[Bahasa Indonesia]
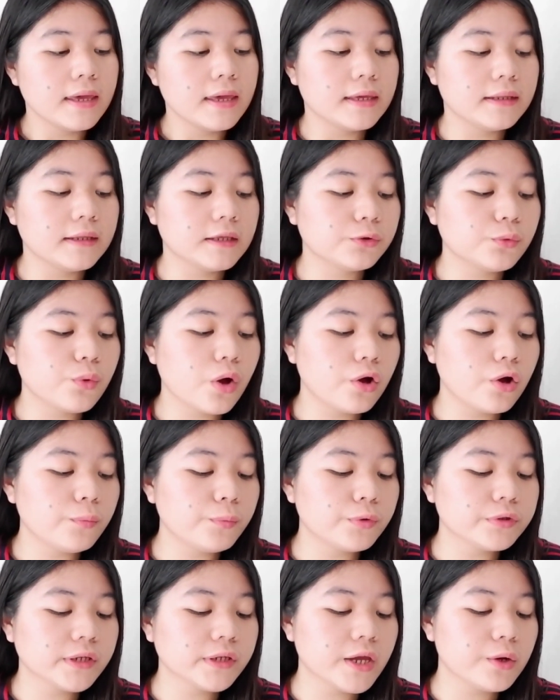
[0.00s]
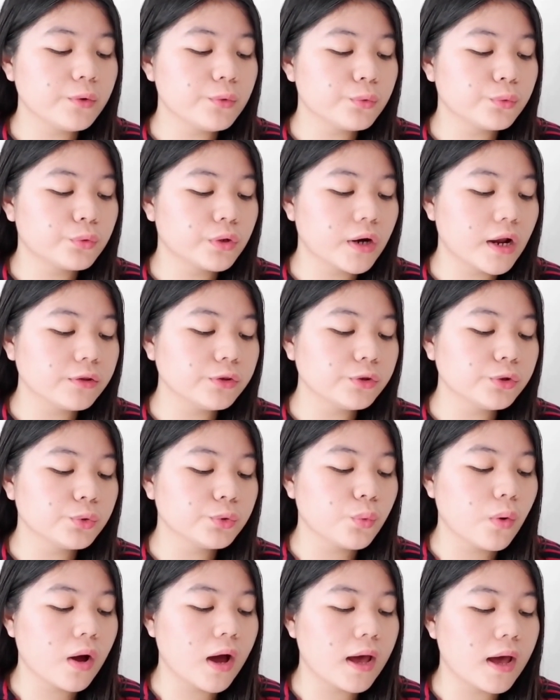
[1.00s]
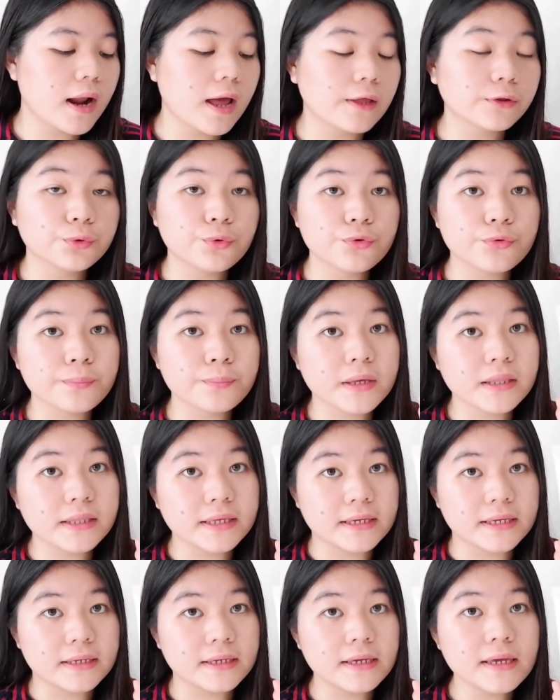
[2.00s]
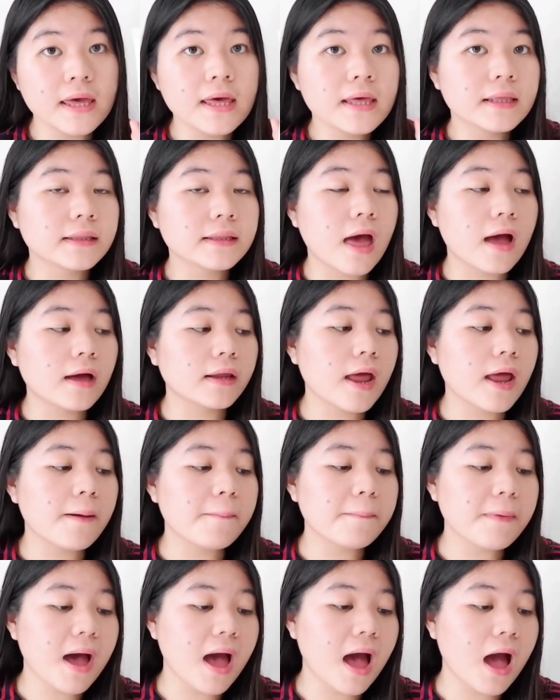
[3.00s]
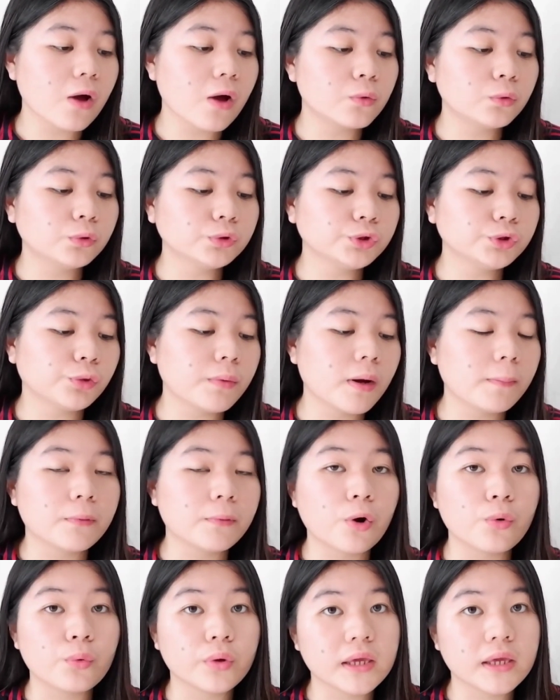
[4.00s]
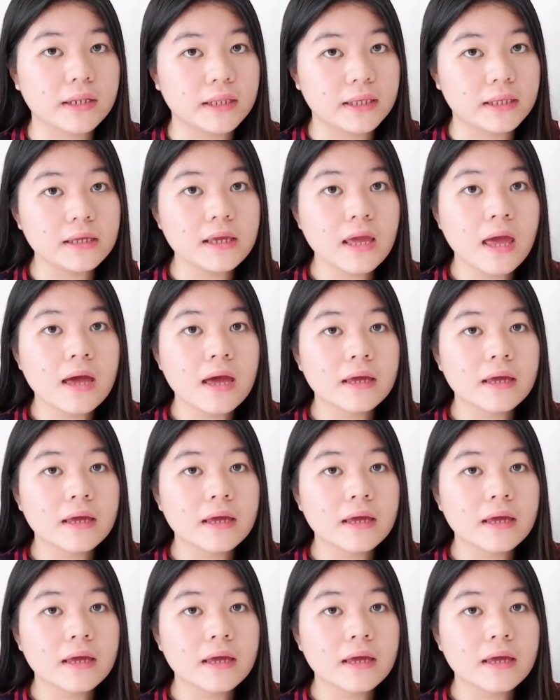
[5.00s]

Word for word: Ini tuh aku punya yang ukuran 200 ml. Nah, kenapa aku coba produk ini?